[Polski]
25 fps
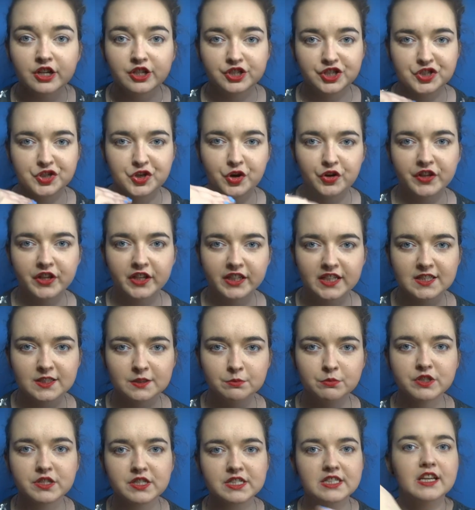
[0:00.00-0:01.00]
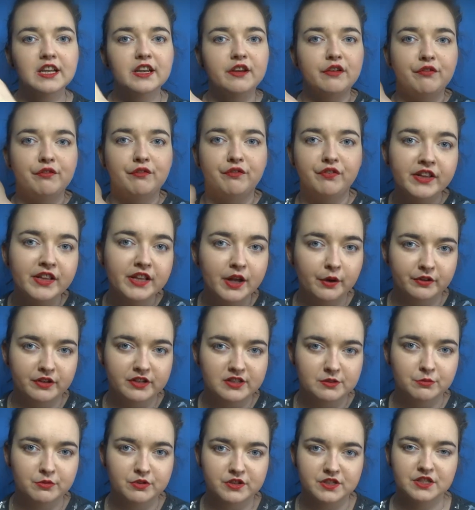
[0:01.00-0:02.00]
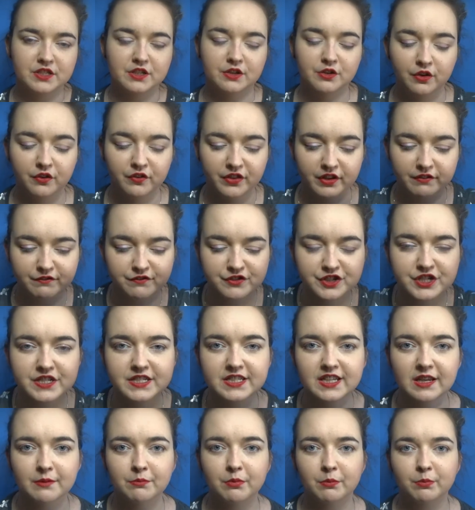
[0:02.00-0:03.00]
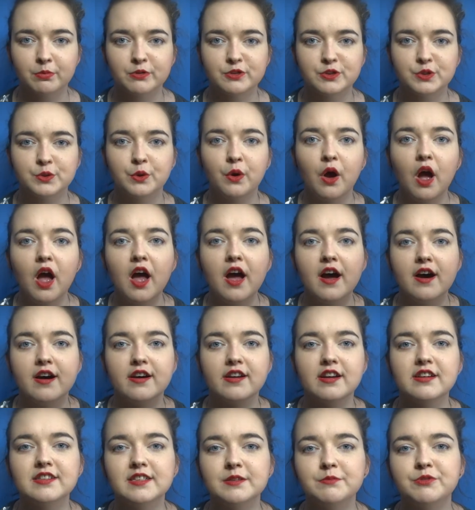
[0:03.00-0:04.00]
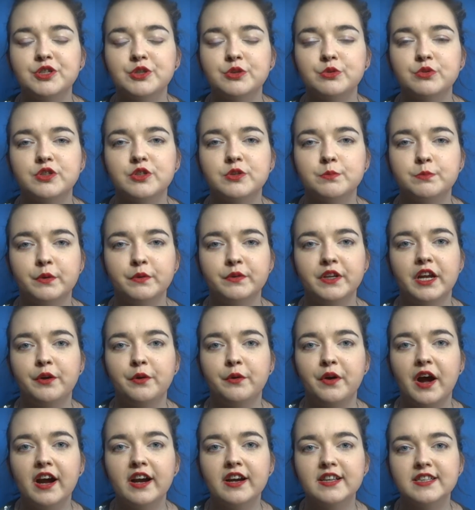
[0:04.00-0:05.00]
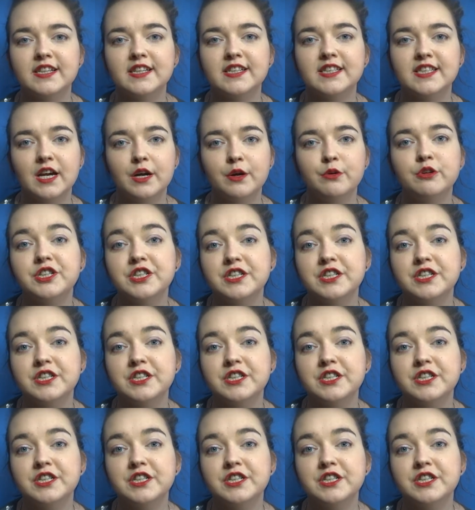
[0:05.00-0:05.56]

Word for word: środek jest mocny i finał jest mocny i one wszystkie po prostu razem się uzupełniają. Akcja cały